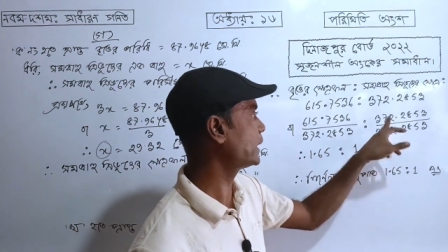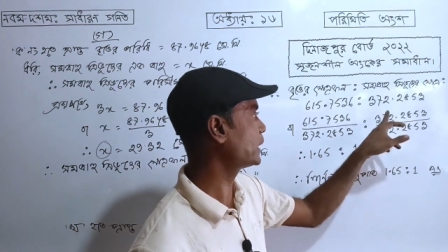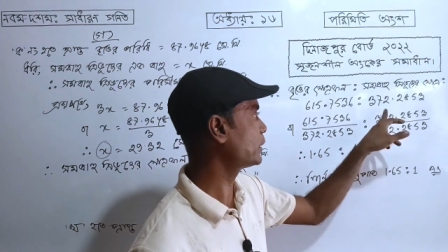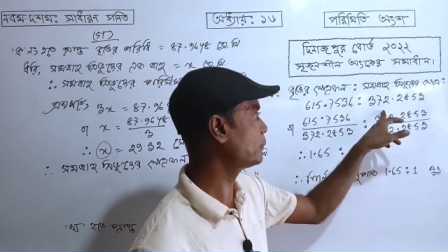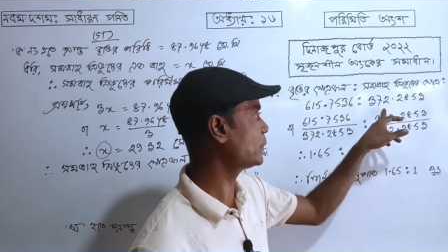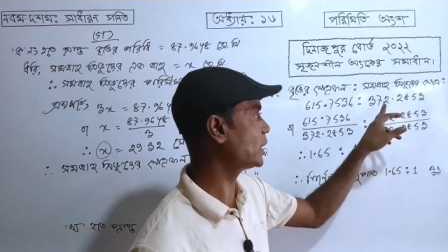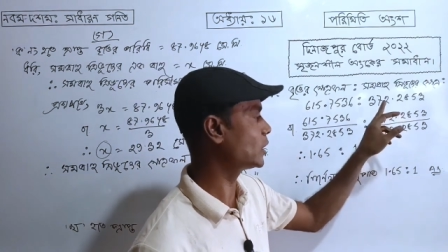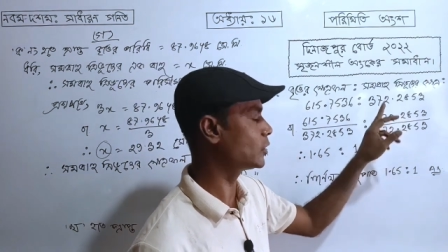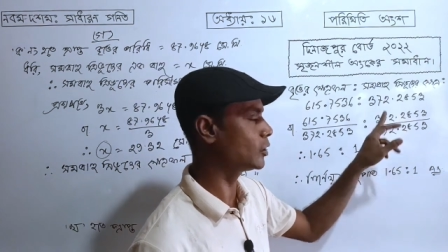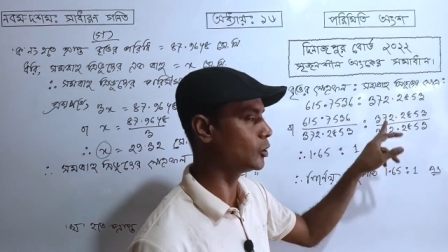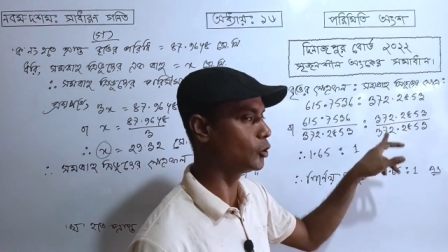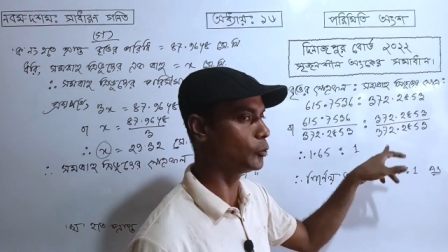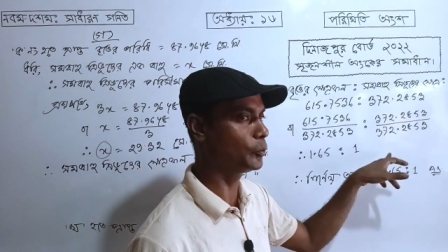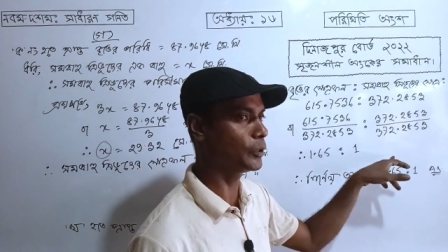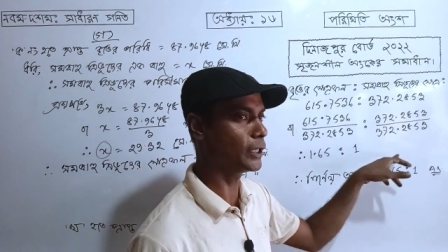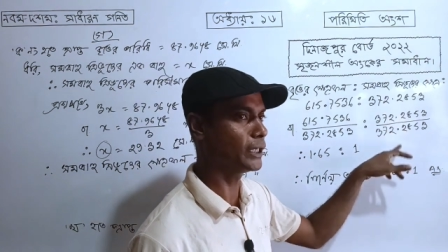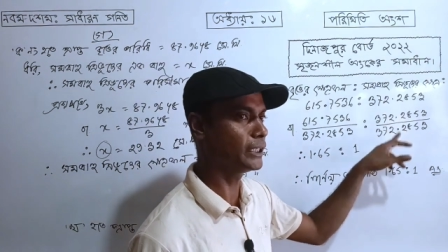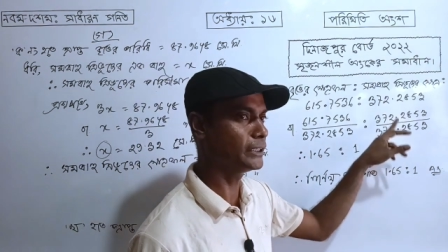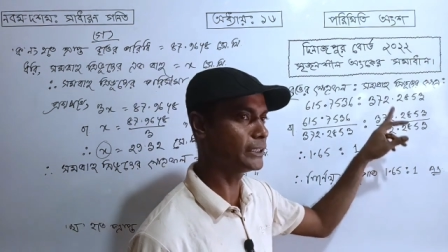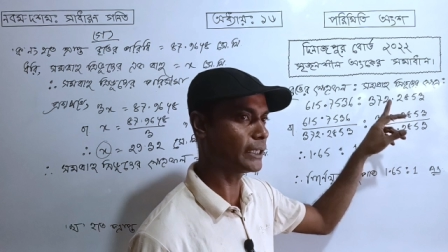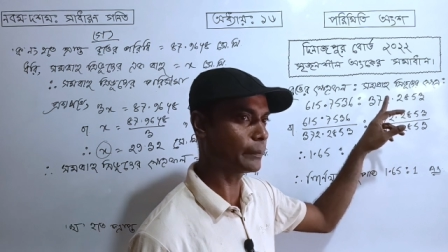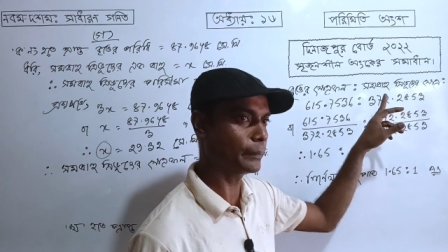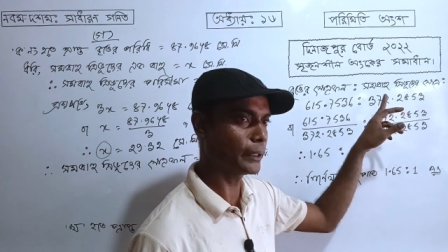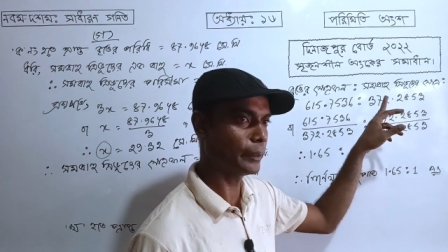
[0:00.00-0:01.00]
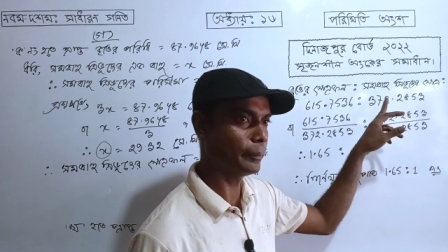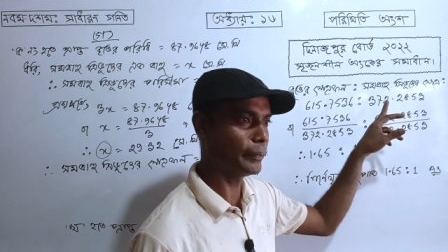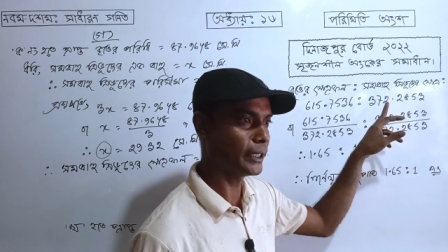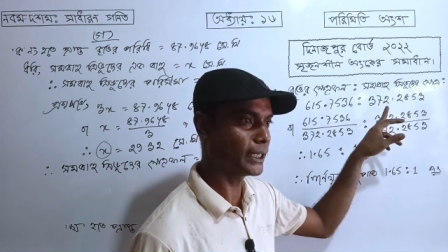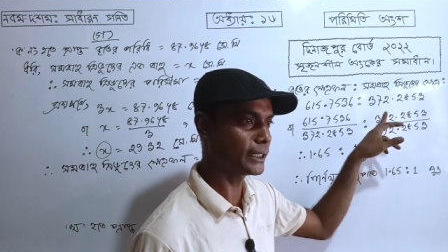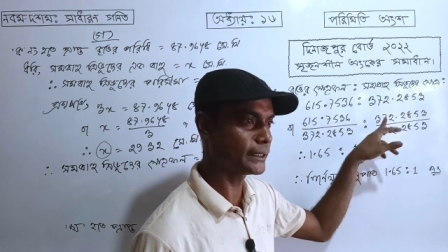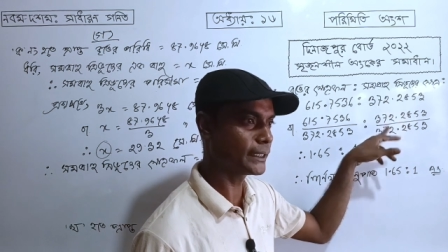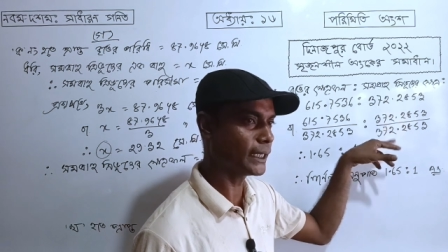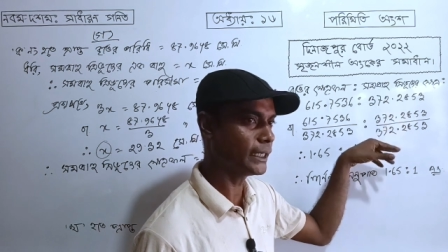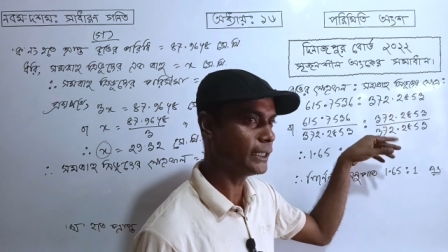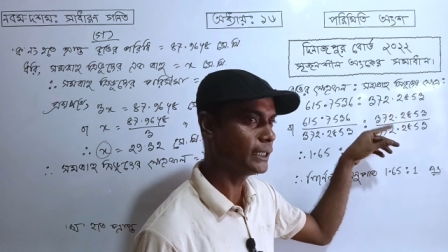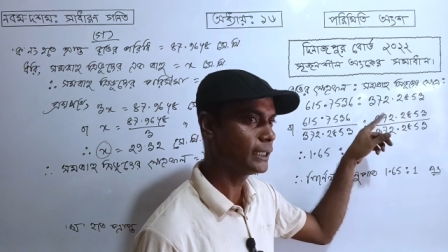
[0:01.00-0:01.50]
ভাগ করলে উপরে নিচে একবারে মিলে
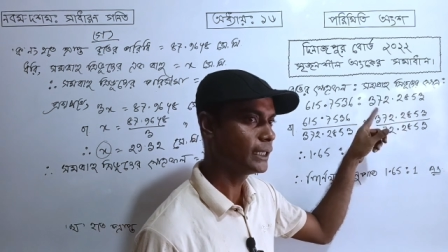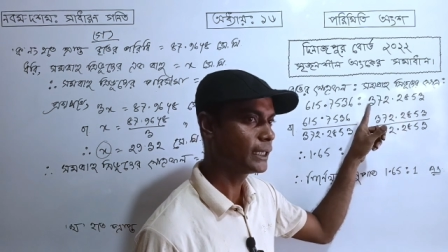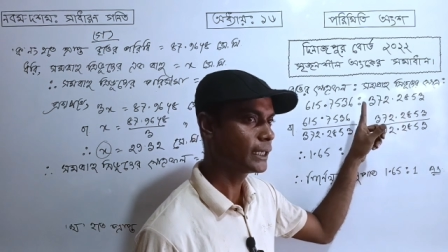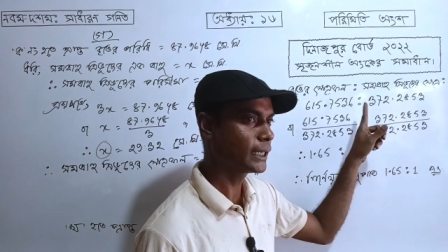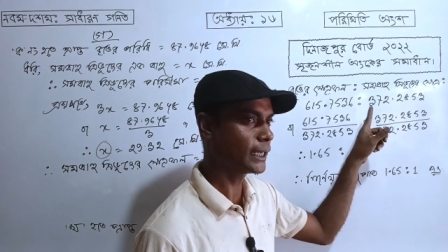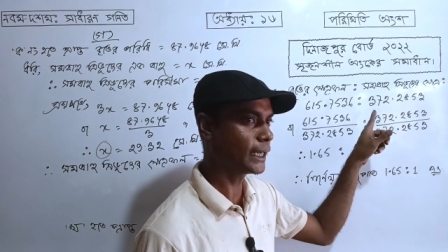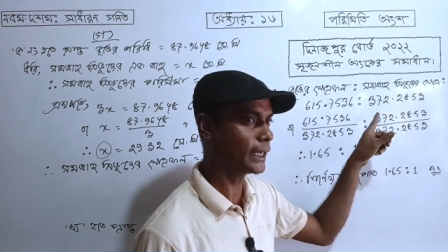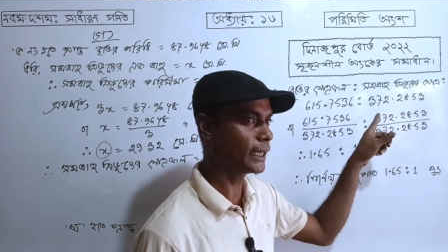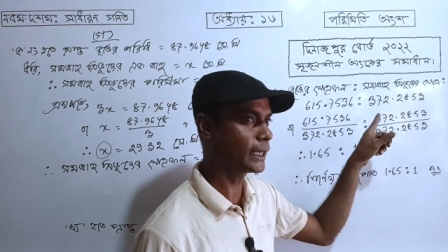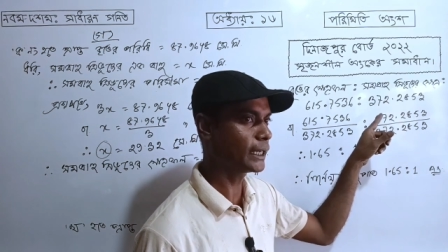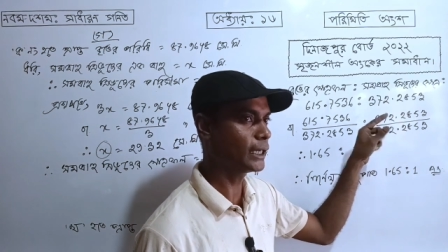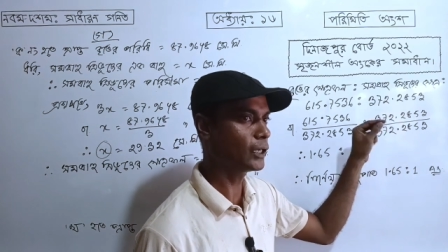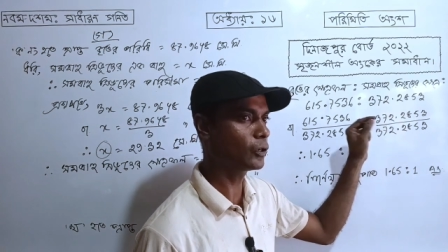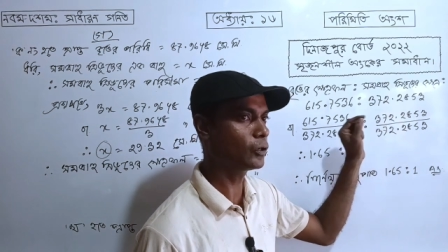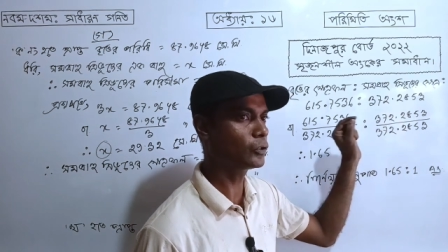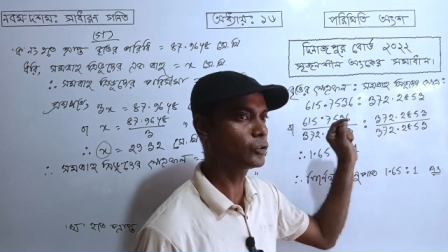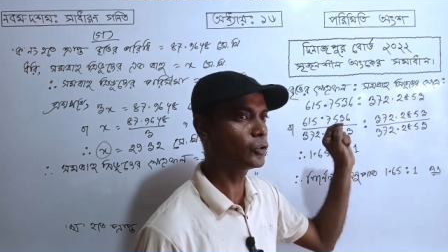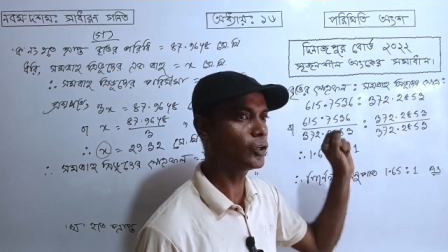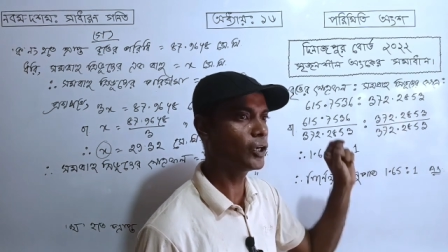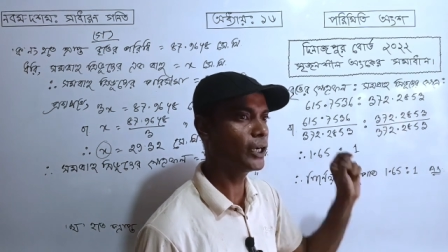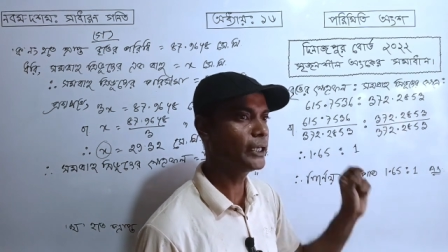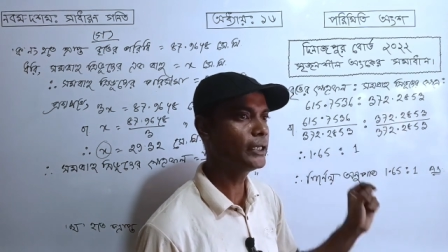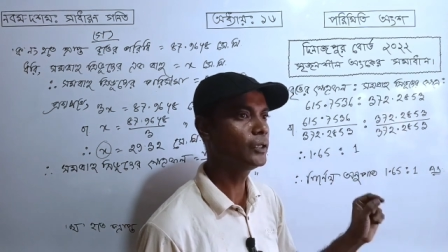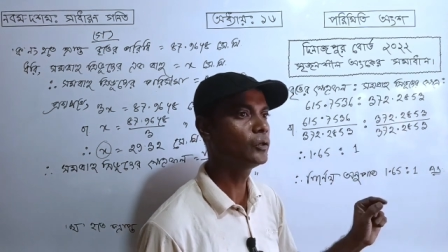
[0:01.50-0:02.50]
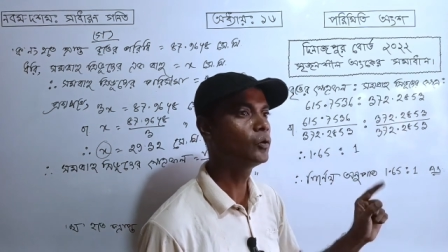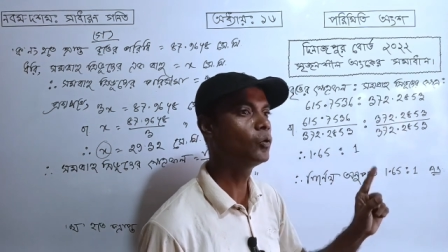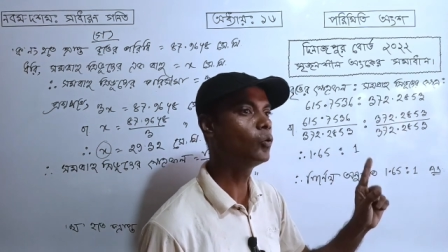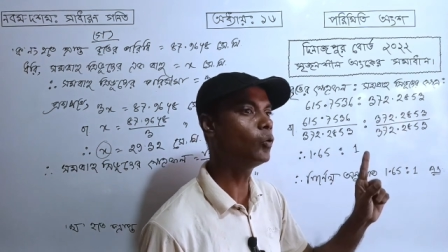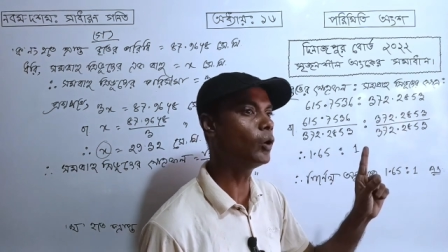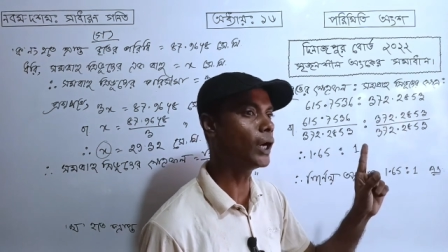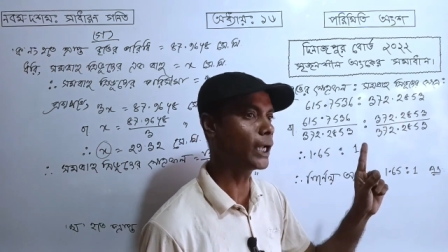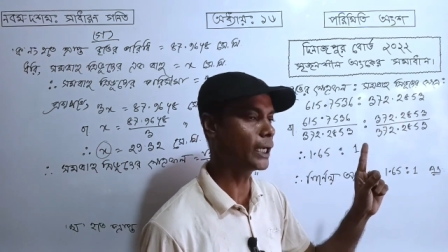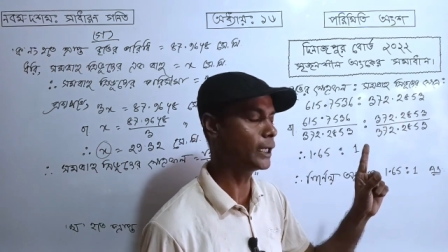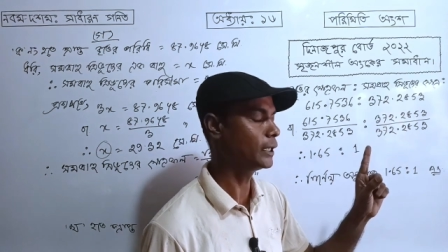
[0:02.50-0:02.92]
যায় কাটে গেলে কত হয় ওয়ান